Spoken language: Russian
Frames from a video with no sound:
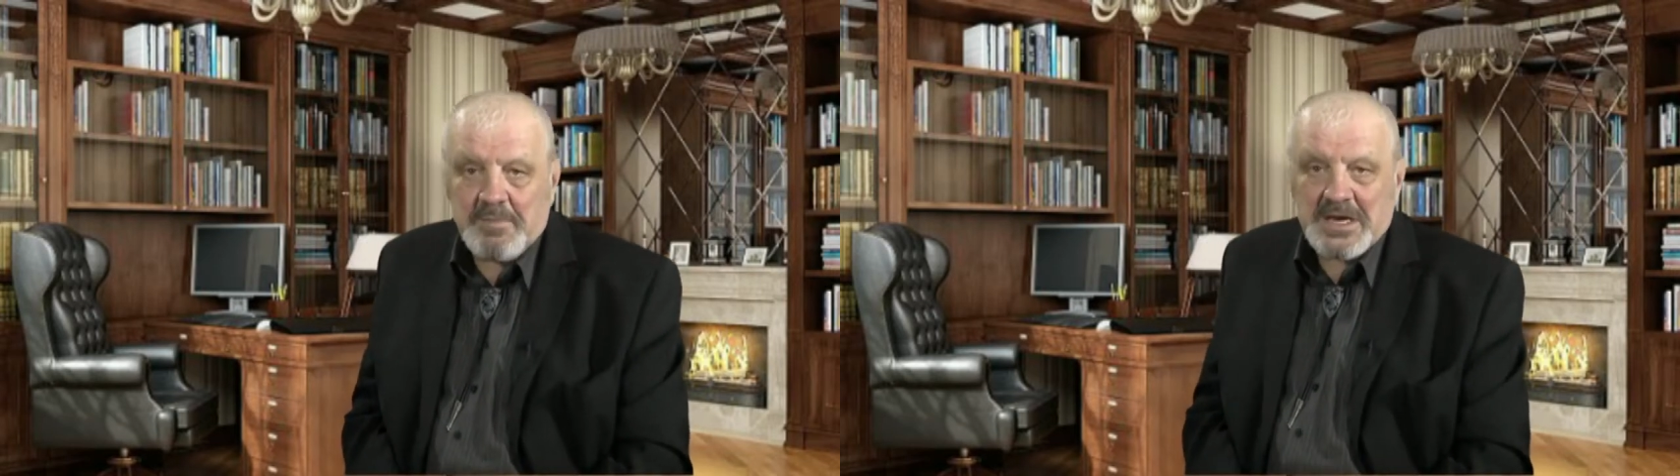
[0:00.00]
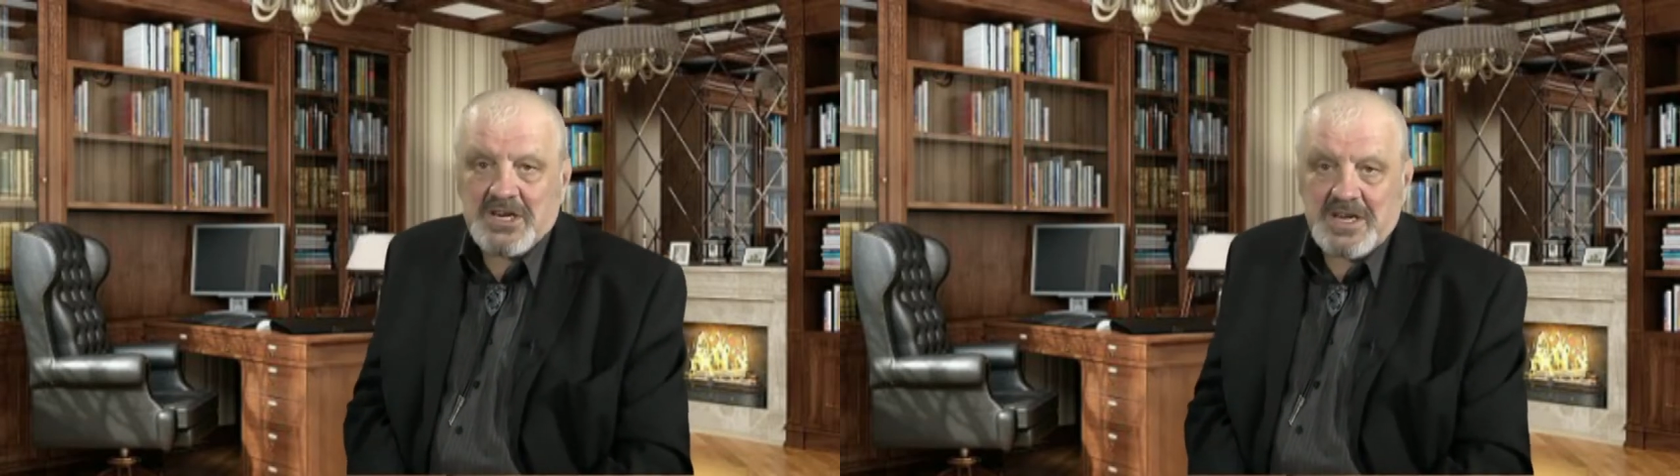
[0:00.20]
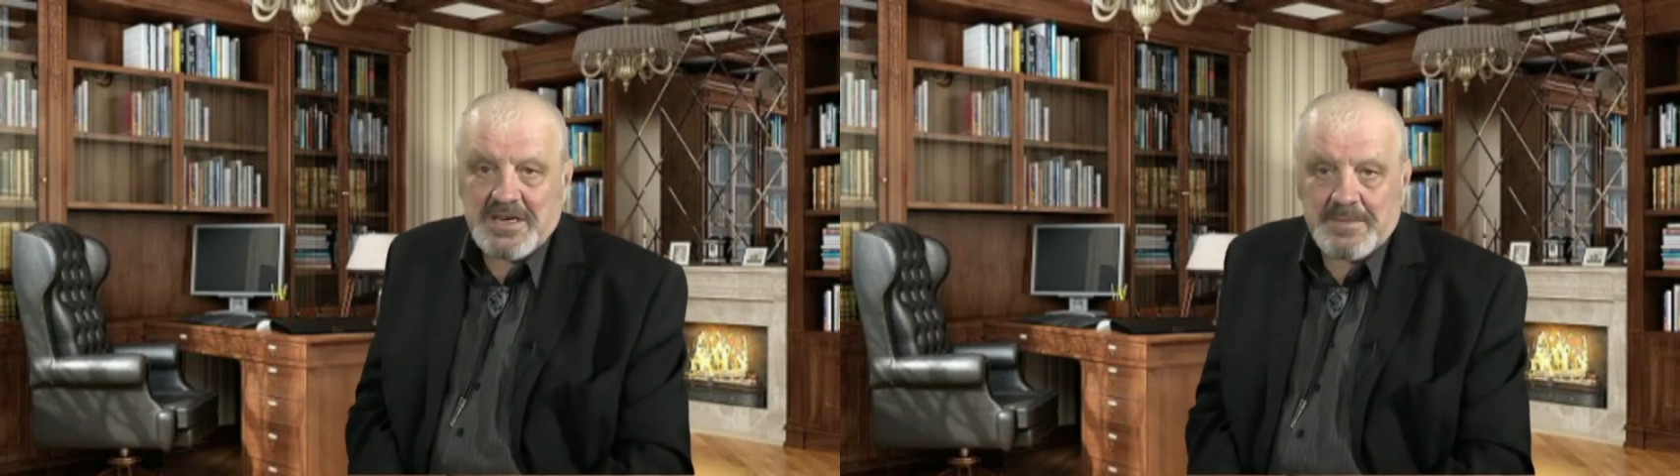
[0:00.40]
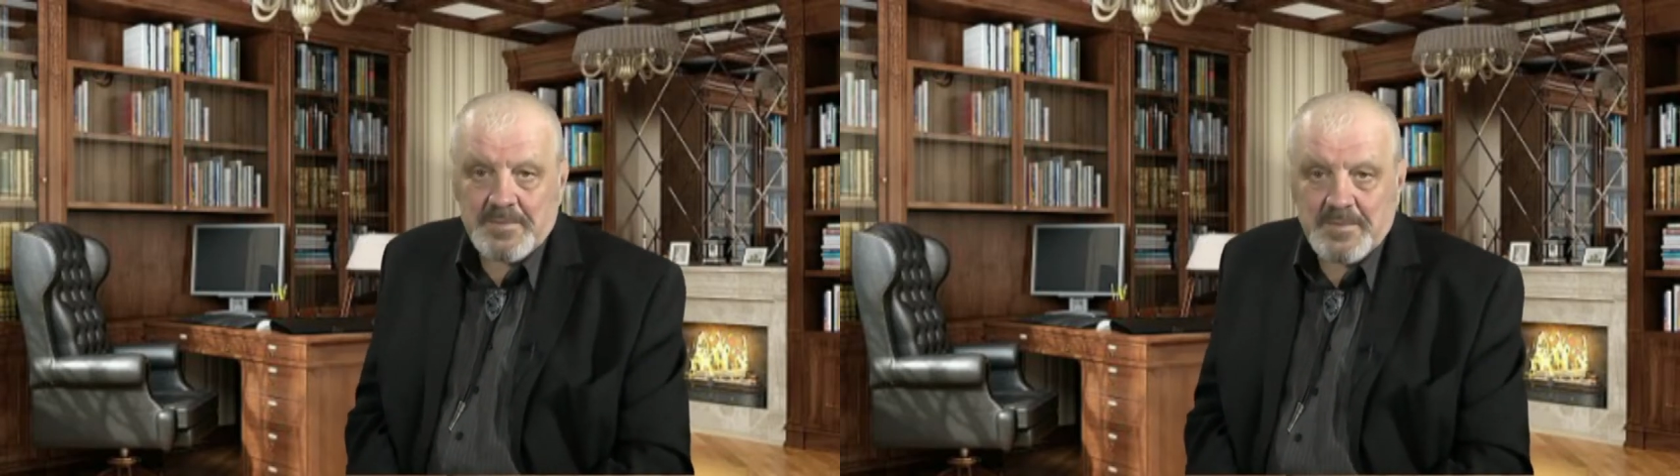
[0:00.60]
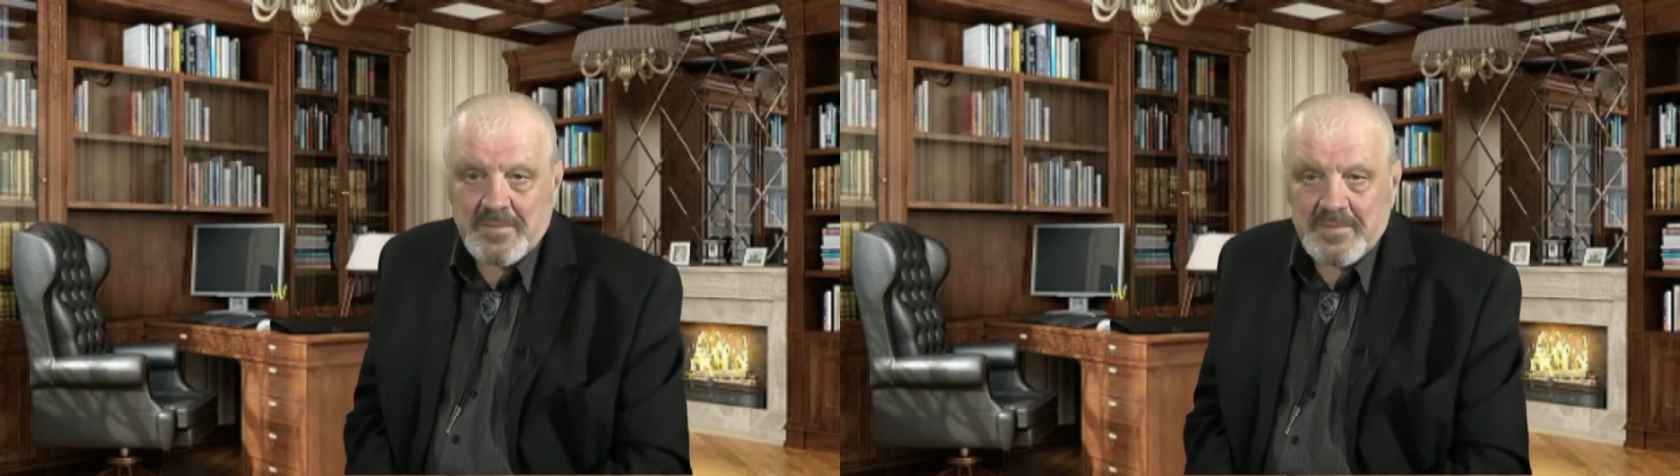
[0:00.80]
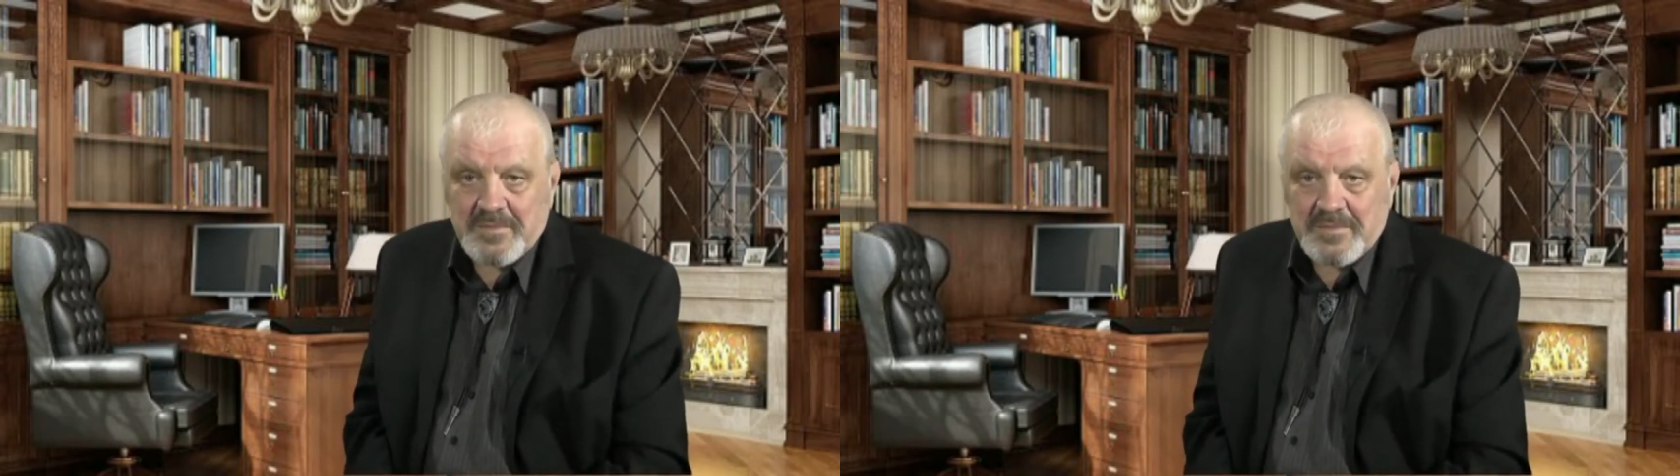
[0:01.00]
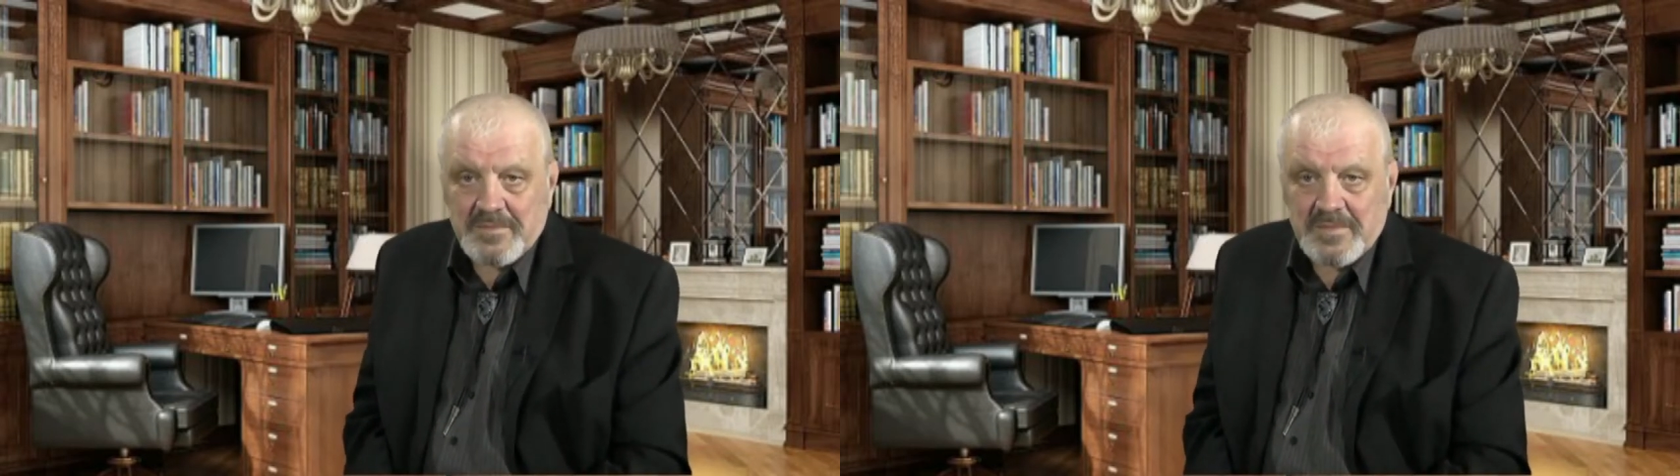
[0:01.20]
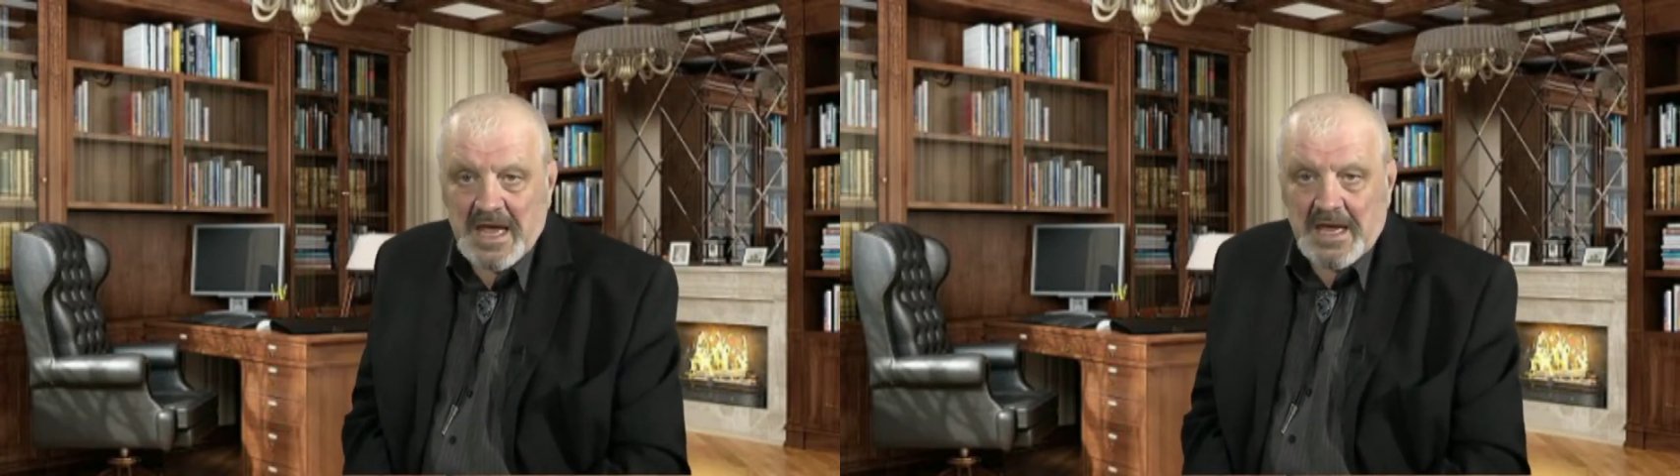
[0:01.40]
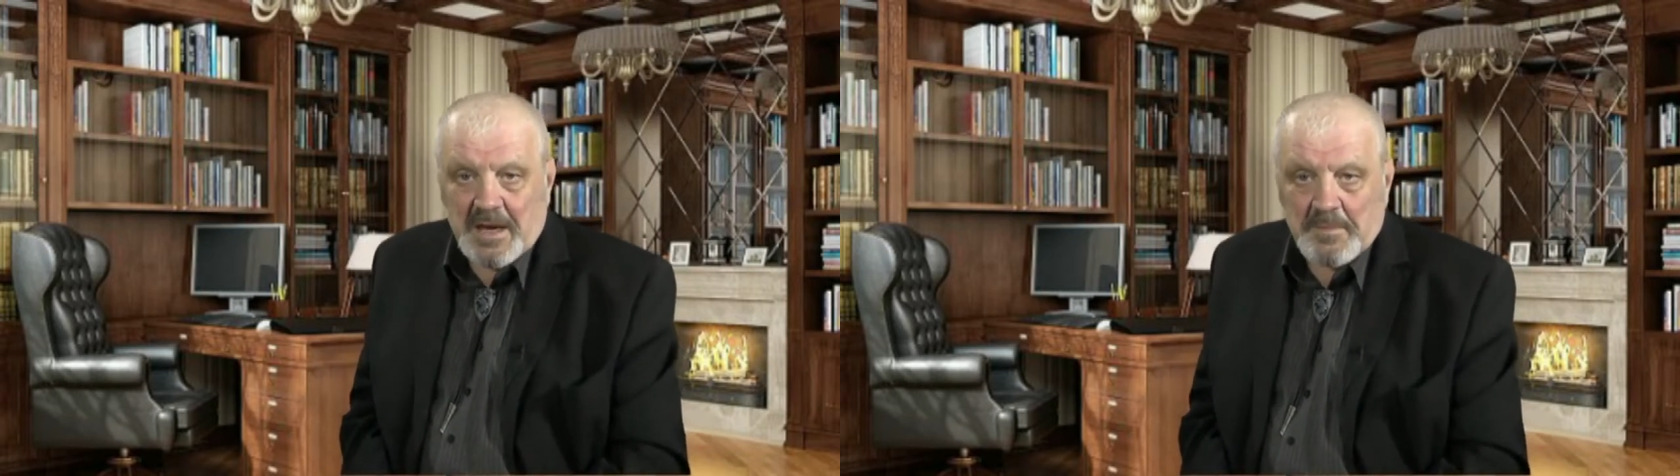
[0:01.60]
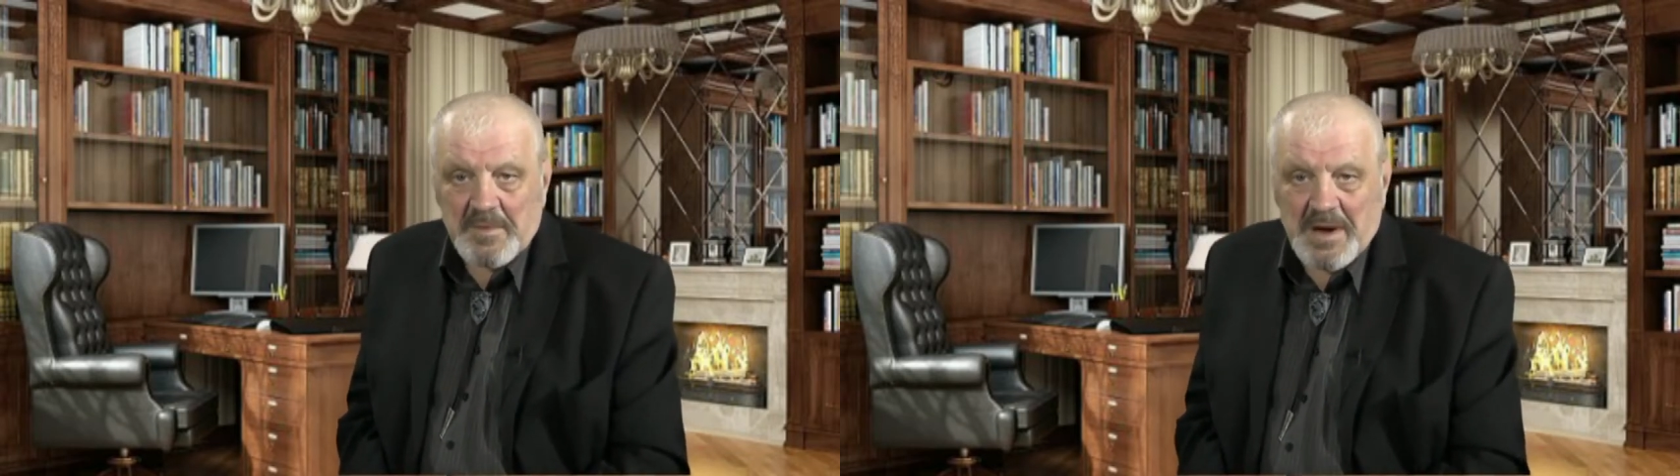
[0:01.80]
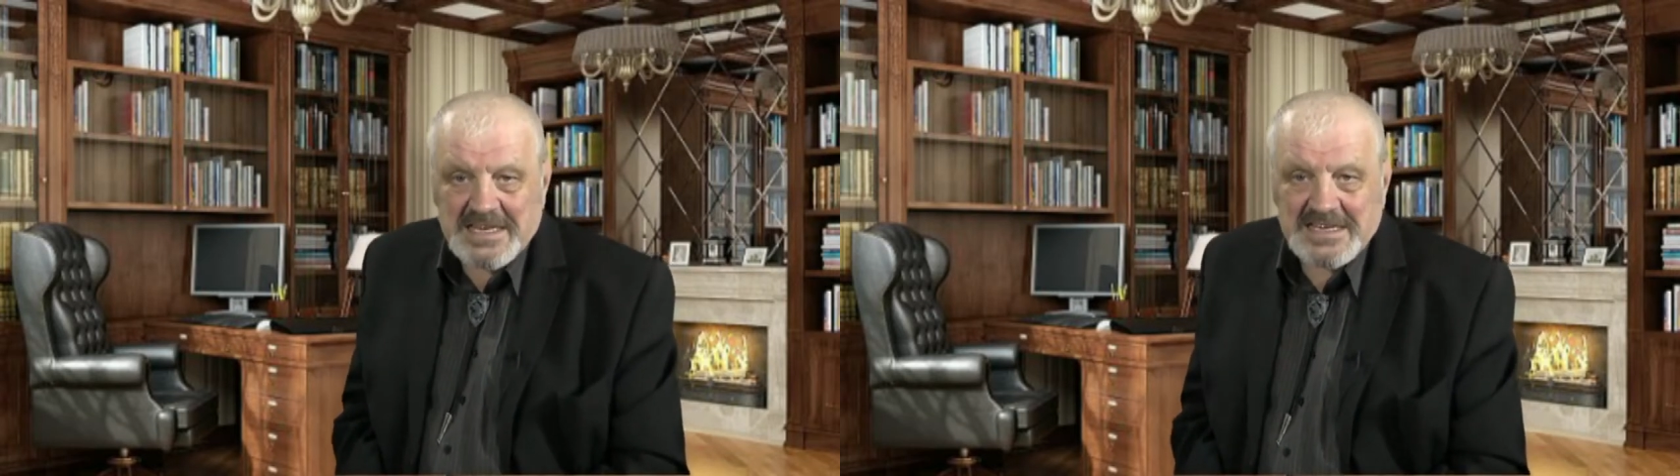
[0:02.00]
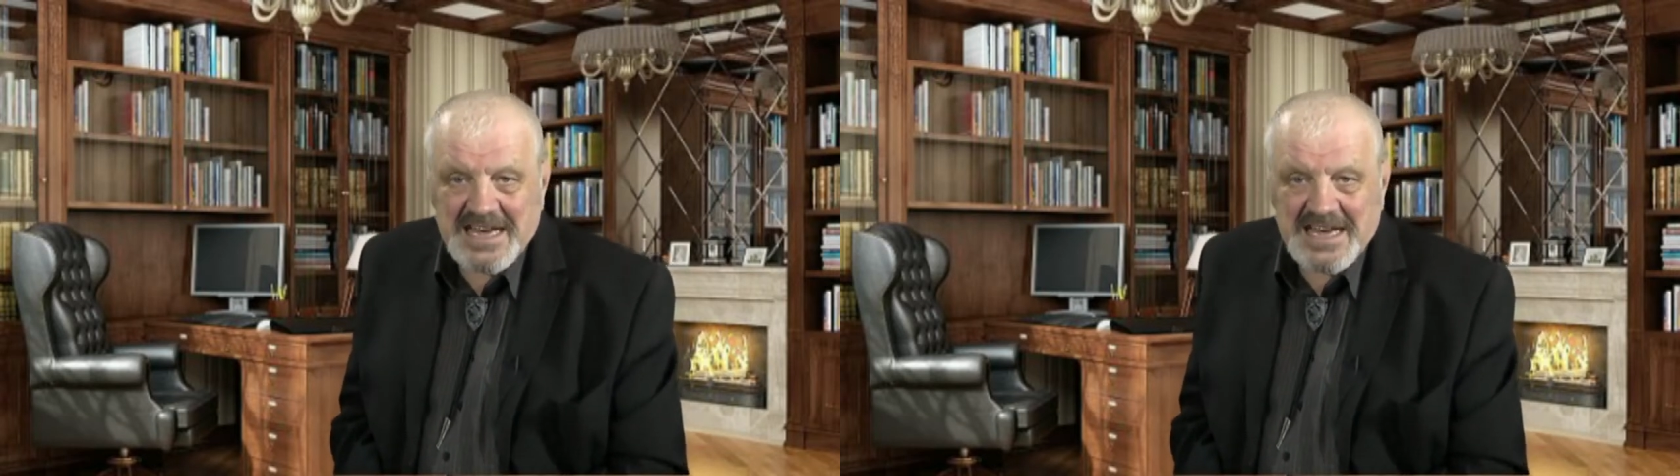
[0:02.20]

Пишите. Понимаете,